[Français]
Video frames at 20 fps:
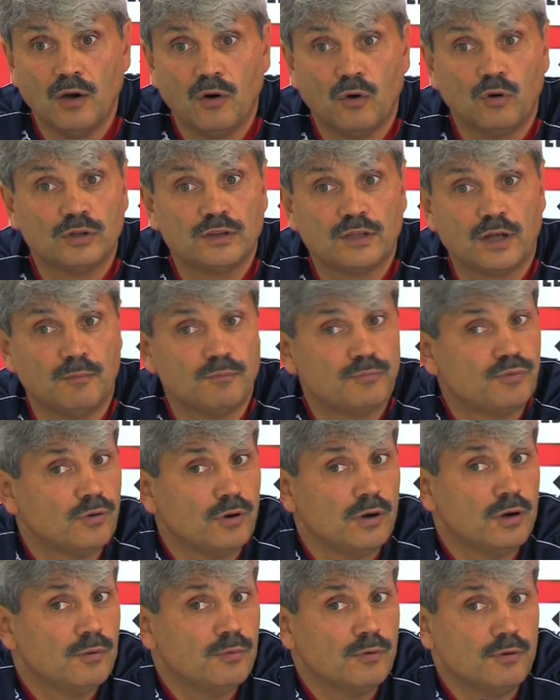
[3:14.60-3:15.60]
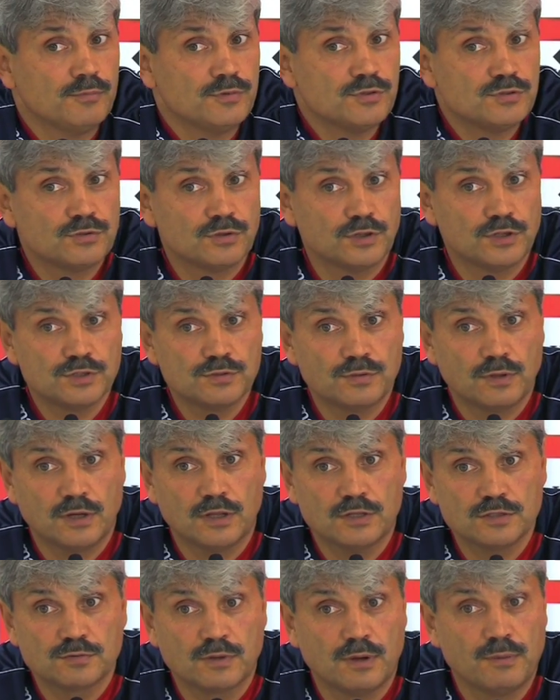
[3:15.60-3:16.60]
autant pour euh, bon, les
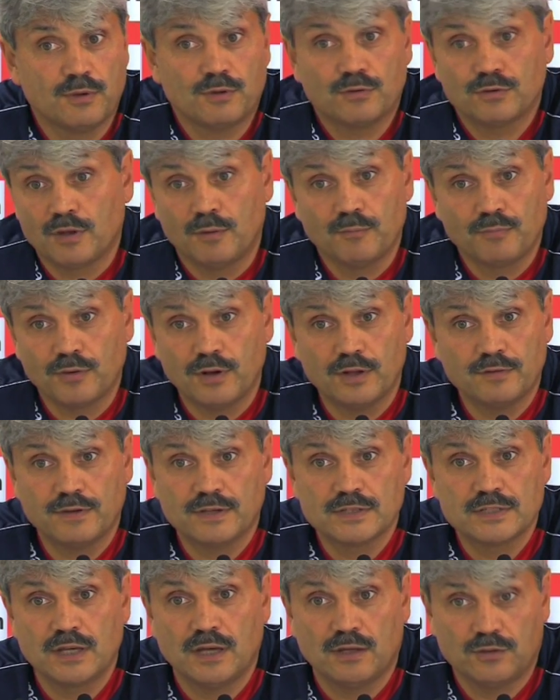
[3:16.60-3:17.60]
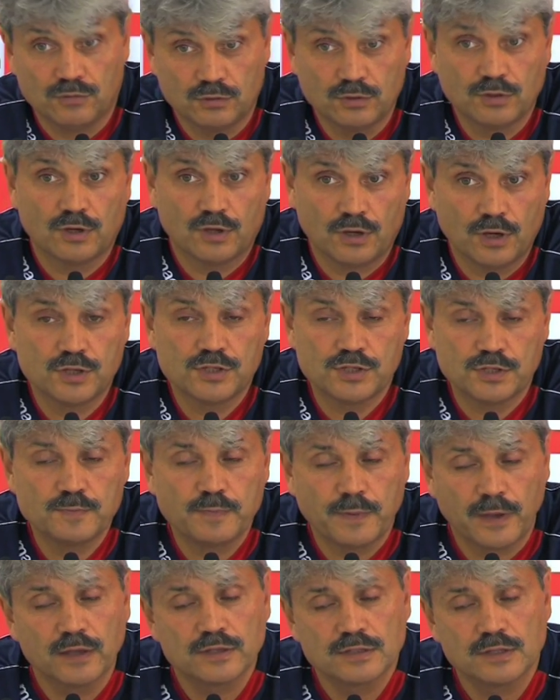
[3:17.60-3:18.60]
joueurs soi, mais autant pour l'adversaire. Donc
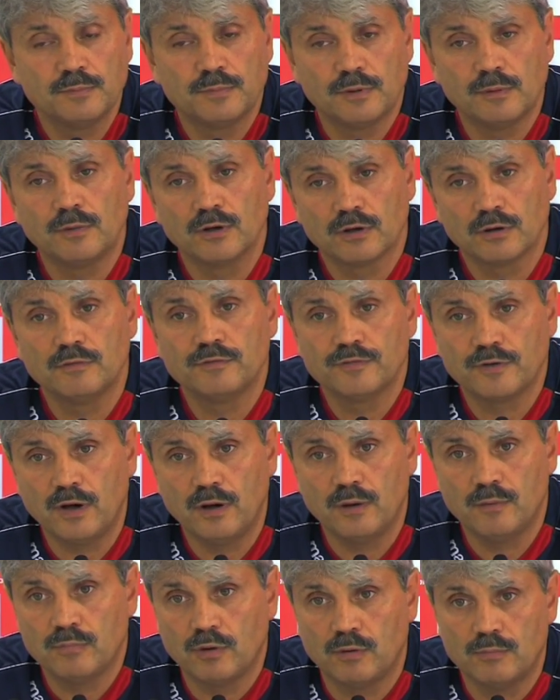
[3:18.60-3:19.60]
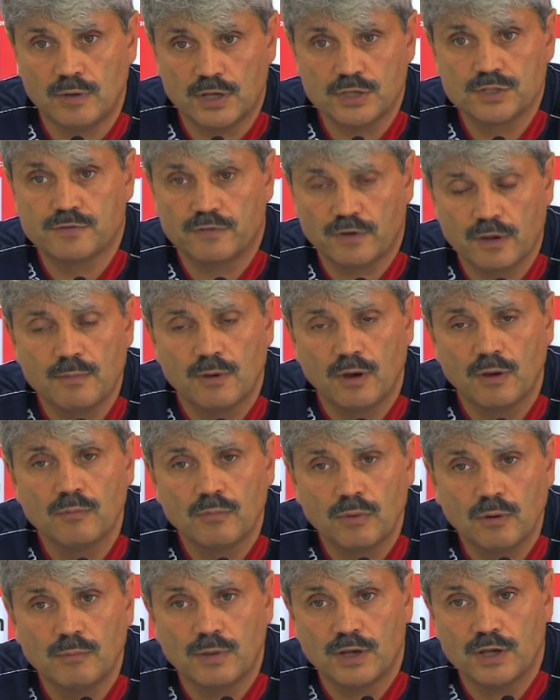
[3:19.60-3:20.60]
j'espère simplement qu'on fera un bon match, vraiment un
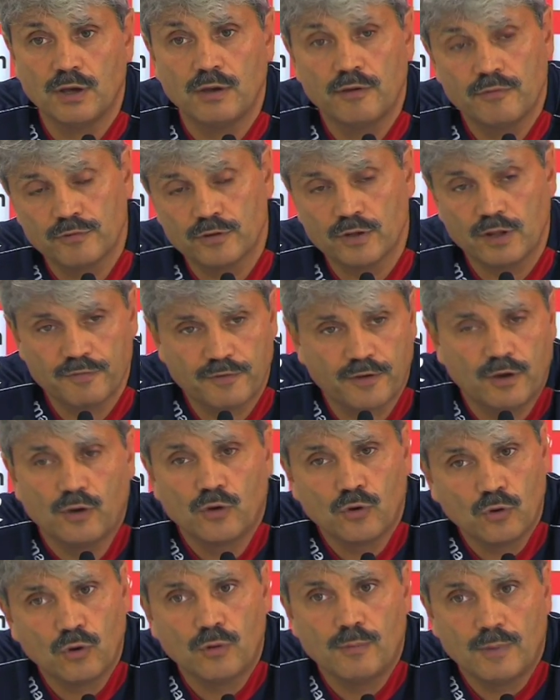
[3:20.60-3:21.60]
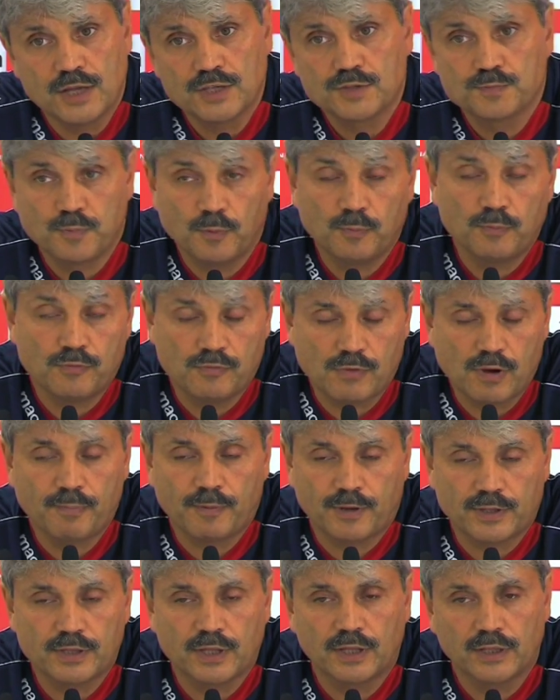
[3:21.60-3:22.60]
bon match. Il faudra faire un gros match pour pouvoir
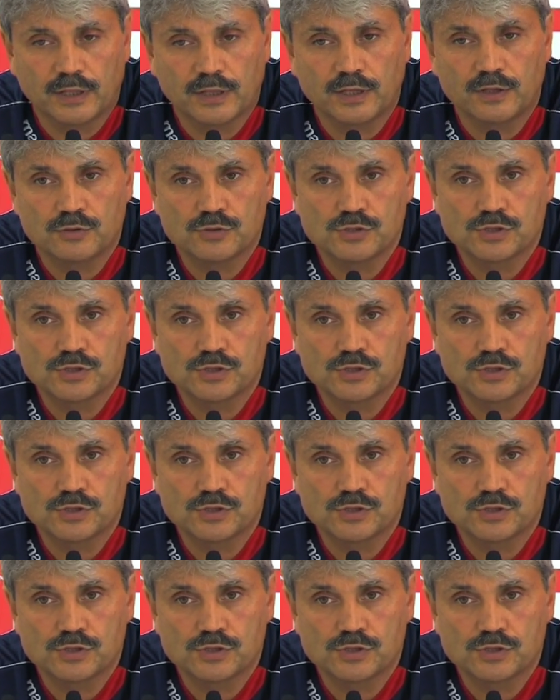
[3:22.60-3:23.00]
prétendre à quelque